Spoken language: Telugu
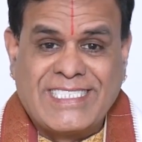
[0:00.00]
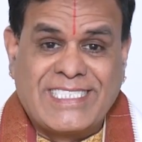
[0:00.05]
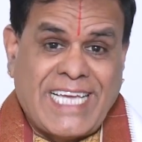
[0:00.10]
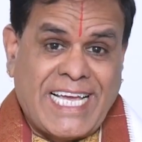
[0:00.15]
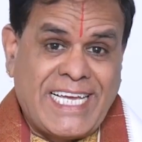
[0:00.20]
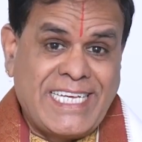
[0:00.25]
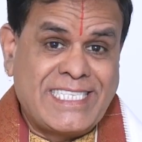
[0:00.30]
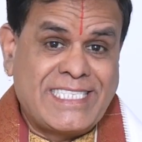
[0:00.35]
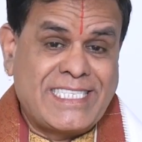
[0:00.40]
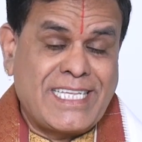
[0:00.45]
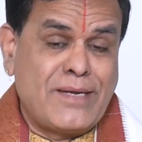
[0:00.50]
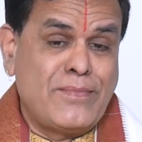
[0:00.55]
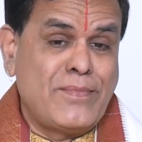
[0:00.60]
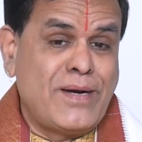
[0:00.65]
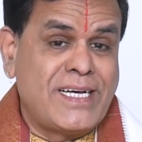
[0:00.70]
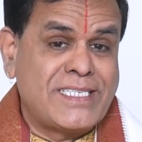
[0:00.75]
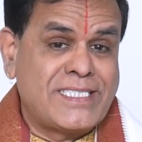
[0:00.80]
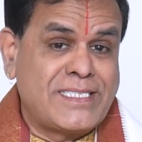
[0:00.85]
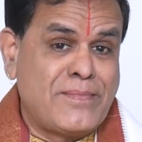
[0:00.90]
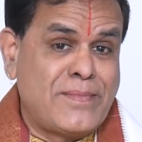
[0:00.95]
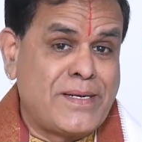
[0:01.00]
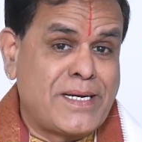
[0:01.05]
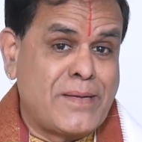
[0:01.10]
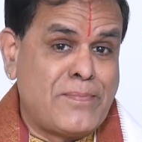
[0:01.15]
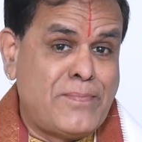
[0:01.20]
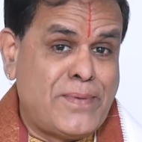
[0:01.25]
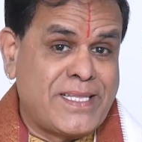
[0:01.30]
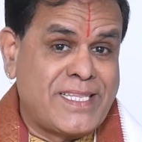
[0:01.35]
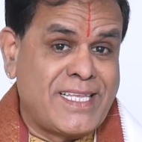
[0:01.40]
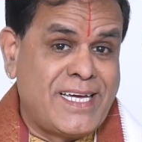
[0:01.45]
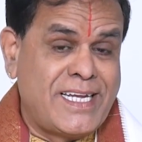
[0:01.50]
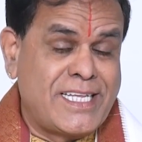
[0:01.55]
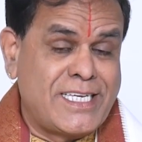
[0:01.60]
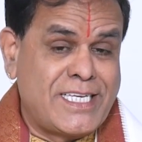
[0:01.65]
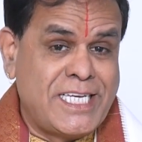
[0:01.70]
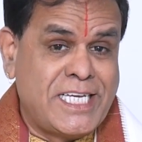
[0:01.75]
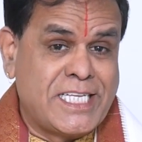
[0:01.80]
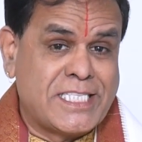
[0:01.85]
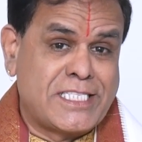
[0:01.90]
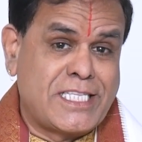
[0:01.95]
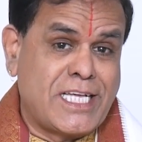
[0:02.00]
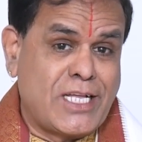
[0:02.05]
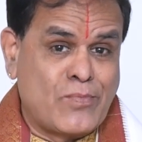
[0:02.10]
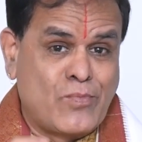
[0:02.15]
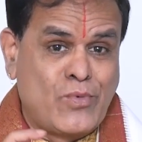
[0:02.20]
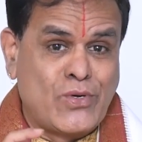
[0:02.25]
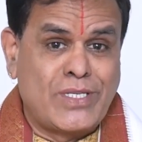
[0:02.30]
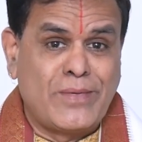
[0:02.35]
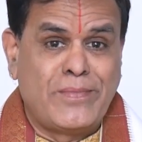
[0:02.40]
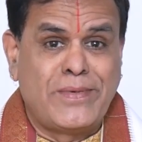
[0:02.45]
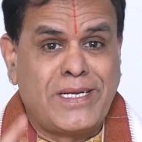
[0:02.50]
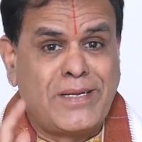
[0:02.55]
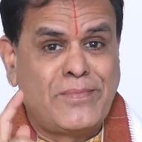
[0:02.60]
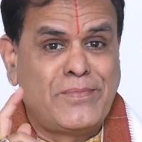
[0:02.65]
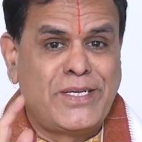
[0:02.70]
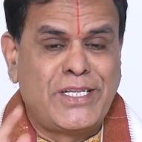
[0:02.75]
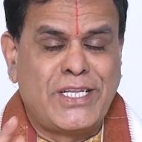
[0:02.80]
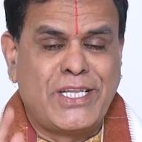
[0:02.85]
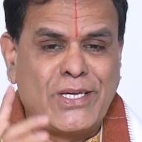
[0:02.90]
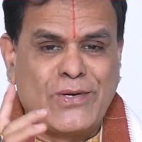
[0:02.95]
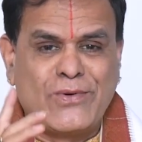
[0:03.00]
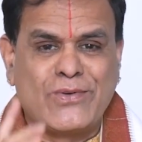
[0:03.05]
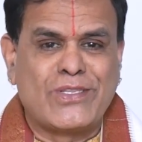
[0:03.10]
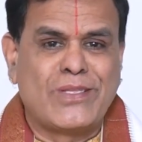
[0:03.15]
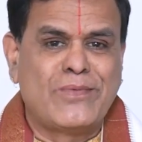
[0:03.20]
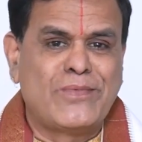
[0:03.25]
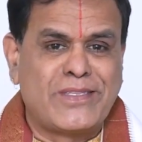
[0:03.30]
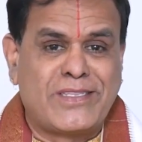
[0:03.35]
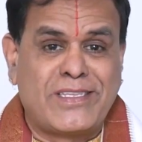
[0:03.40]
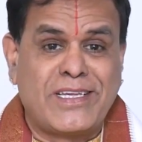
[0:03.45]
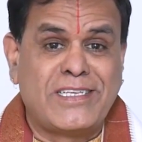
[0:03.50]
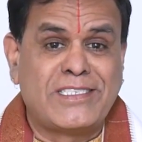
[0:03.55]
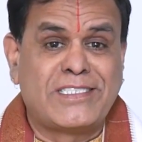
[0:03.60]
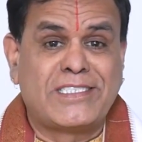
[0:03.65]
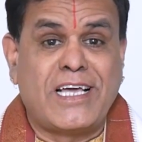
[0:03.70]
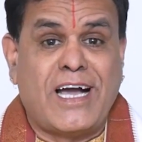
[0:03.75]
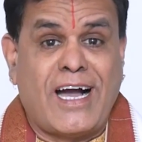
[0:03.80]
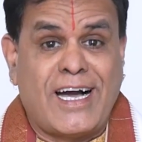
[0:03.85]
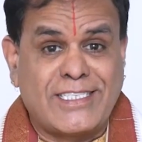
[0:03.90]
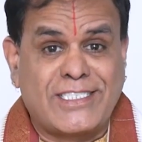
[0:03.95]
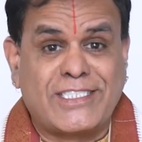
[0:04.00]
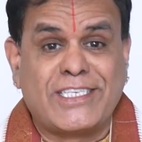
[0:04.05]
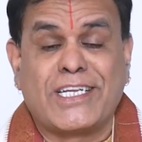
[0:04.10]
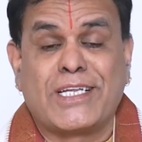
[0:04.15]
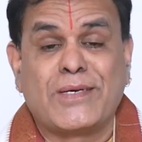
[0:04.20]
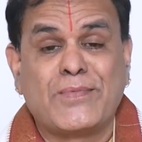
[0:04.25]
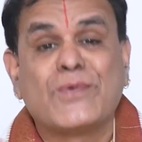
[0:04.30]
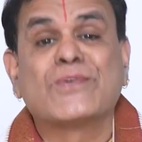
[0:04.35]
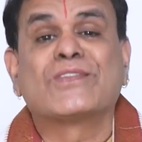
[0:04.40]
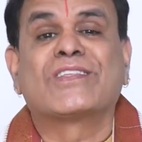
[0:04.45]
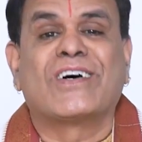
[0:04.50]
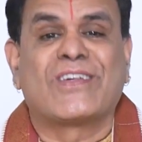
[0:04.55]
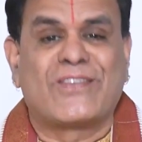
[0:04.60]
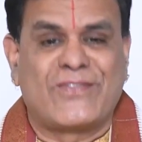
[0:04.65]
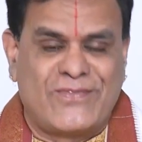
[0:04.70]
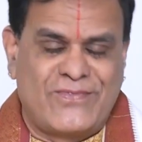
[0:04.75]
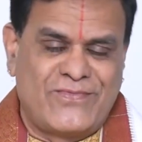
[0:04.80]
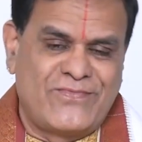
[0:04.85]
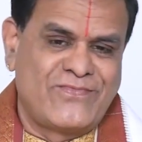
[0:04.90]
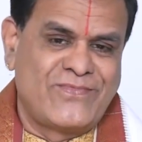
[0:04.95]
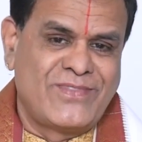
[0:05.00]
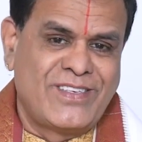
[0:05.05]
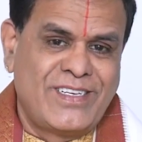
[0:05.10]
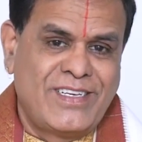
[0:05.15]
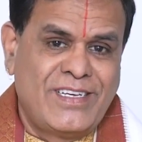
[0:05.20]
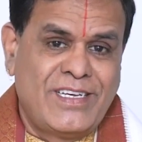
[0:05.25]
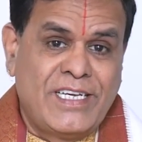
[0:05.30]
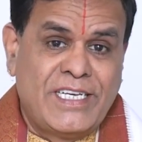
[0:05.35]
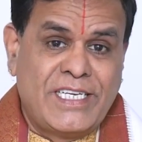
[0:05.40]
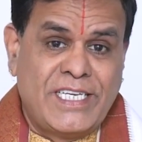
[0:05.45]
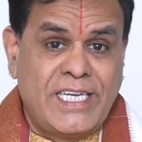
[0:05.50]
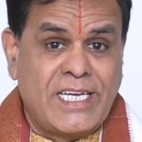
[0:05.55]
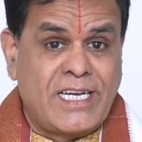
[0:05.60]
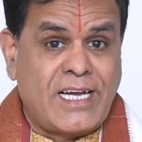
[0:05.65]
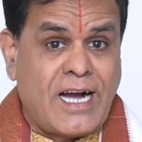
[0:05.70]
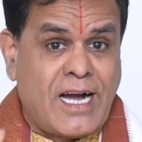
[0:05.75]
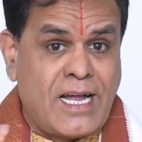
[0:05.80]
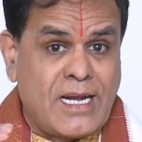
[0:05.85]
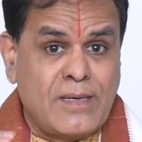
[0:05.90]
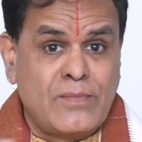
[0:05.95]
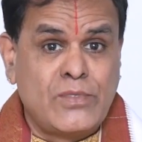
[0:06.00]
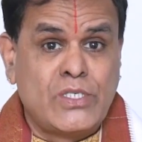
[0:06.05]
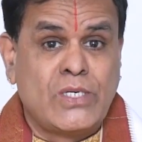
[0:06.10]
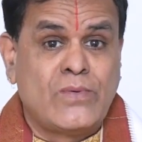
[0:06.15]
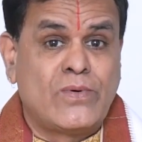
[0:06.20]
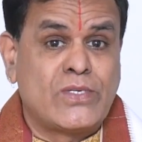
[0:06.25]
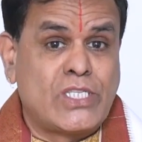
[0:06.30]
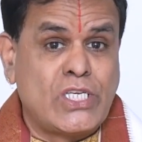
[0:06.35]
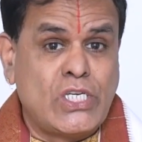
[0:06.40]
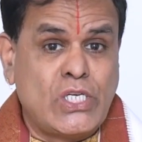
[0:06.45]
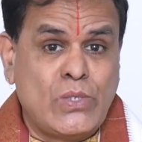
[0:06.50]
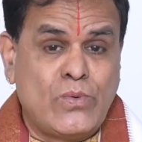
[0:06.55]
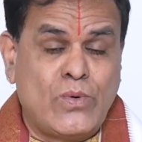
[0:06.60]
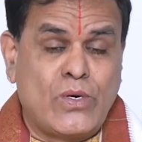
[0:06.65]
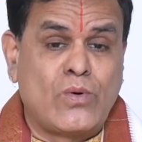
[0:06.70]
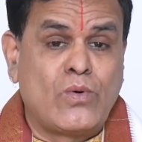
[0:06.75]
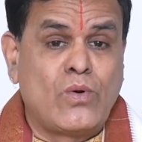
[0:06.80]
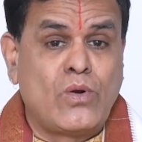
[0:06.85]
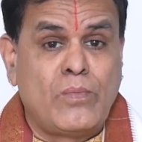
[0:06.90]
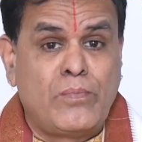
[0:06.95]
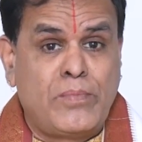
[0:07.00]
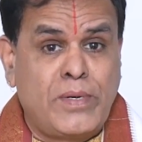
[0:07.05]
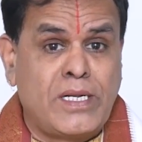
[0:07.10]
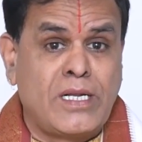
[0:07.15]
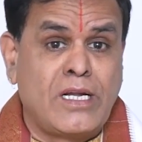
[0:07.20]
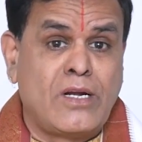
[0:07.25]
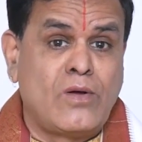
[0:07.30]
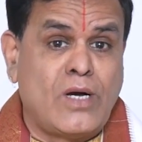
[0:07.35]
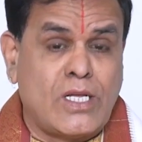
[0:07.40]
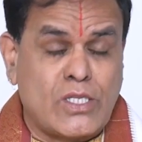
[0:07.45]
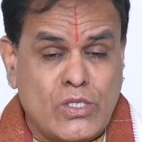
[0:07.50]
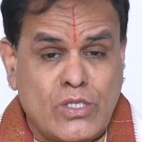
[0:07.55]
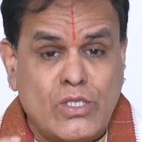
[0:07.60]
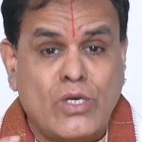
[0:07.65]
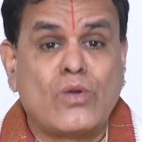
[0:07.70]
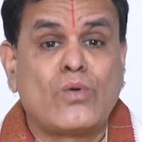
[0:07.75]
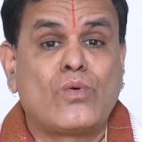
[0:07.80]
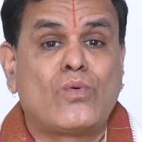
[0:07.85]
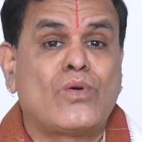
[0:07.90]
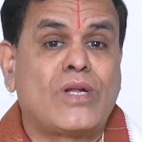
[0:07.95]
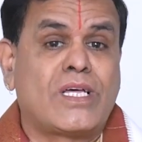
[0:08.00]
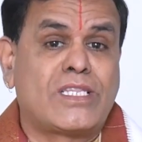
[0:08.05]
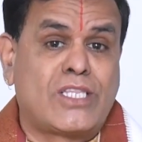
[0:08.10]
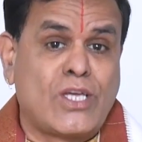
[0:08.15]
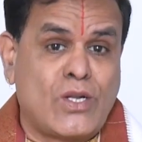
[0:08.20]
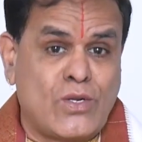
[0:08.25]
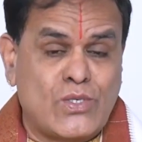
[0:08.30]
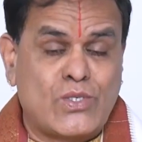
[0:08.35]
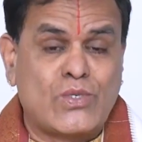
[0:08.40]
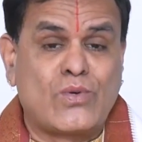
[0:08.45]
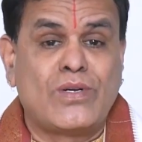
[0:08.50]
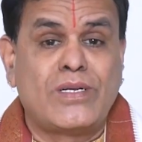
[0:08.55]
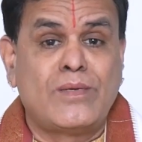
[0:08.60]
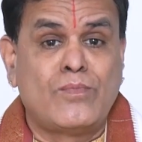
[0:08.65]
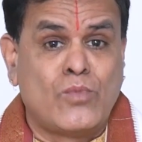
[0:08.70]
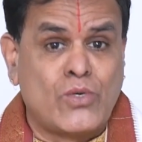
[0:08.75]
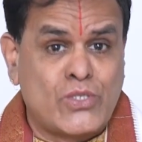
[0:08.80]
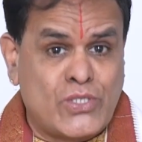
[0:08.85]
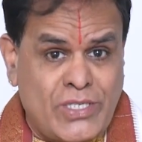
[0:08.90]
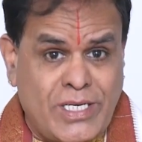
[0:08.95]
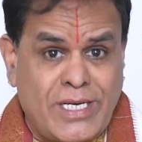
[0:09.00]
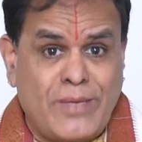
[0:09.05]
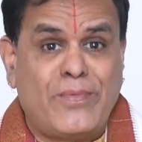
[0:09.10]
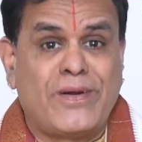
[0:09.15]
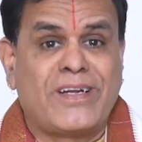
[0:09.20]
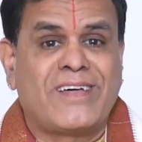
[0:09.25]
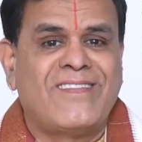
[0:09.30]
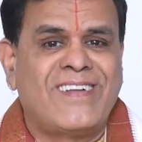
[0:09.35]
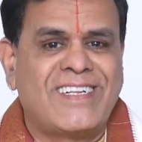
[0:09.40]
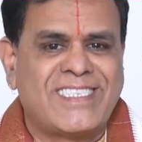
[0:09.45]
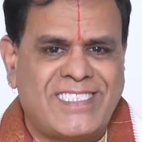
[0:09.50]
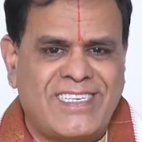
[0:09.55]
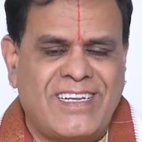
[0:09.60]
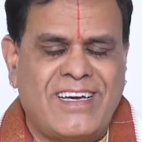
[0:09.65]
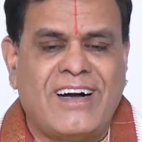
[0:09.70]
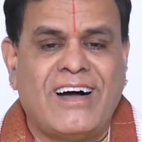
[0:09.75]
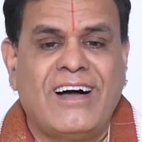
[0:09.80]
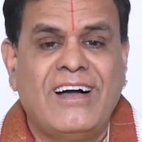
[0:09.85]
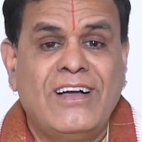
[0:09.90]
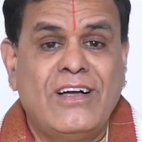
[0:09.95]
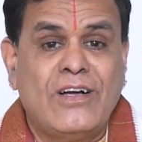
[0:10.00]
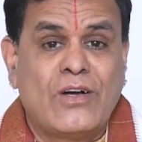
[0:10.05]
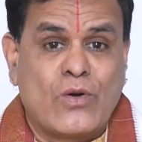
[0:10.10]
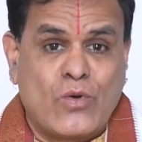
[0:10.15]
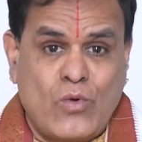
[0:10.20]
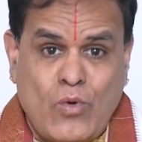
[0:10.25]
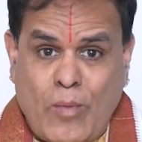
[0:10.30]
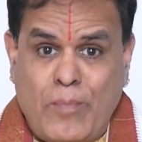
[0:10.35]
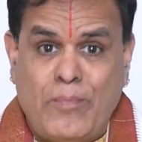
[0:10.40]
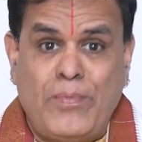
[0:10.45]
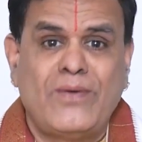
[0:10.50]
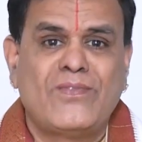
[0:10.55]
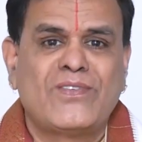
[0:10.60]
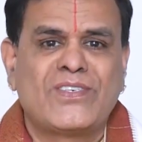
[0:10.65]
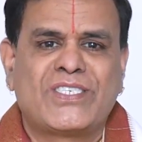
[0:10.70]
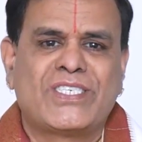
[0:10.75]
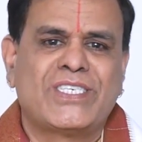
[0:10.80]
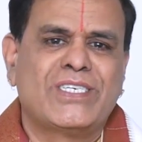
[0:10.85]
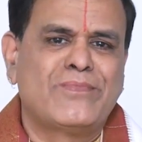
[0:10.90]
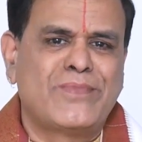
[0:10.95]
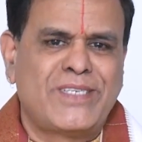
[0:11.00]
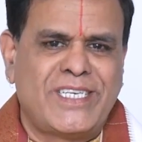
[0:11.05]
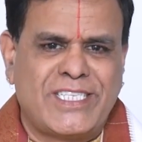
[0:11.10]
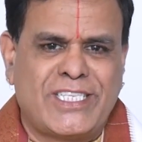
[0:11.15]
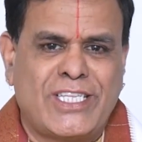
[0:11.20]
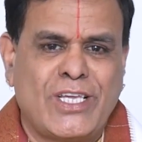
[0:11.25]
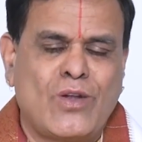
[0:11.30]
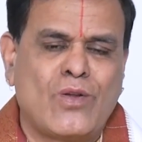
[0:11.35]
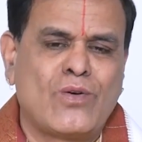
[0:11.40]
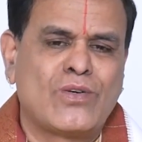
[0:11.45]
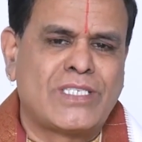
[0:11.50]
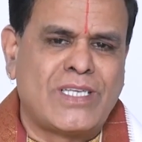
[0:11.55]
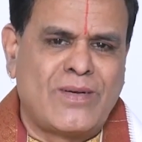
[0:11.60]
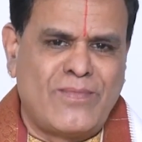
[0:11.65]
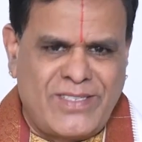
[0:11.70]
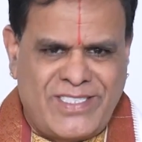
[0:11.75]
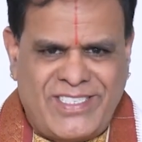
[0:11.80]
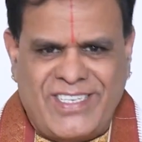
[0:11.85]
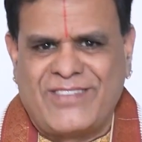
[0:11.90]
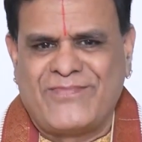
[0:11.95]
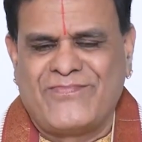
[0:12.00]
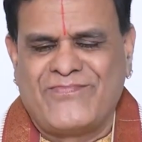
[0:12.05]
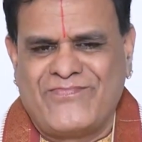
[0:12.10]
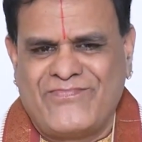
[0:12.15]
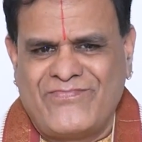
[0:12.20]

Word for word: చైత్రమాసం అన్న పదానికి ఎంత అద్భుతమైన మీనింగ్ ఉందో మీరు తెలిస్తే ఆశ్చర్యపోతారు ఈ కాలం యువతి యువకులు పిల్లలు అందరూ కూడా తెలుసుకొని ముచ్చట పడవలసిన గొప్ప విషయం ఈ తెలుగు సంవత్సరం